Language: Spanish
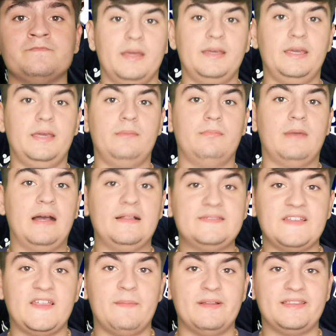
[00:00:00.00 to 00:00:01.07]
Y
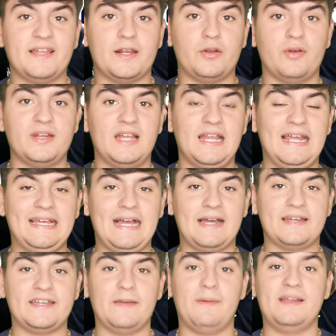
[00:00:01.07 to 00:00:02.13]
antes de meternos en el
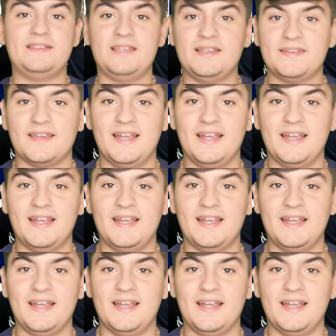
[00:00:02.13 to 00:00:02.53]
encaje Betis,